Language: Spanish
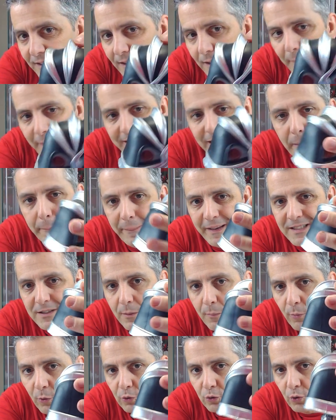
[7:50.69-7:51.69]
La verdad es que pesa
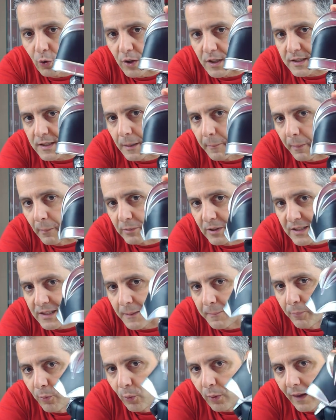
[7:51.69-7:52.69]
un montón este pop de
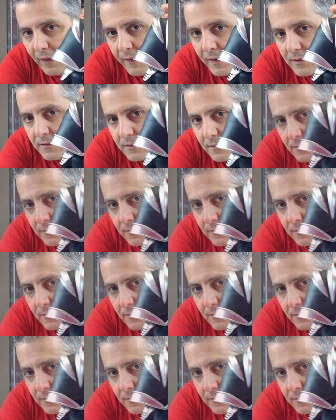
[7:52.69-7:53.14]
6 pulgadas.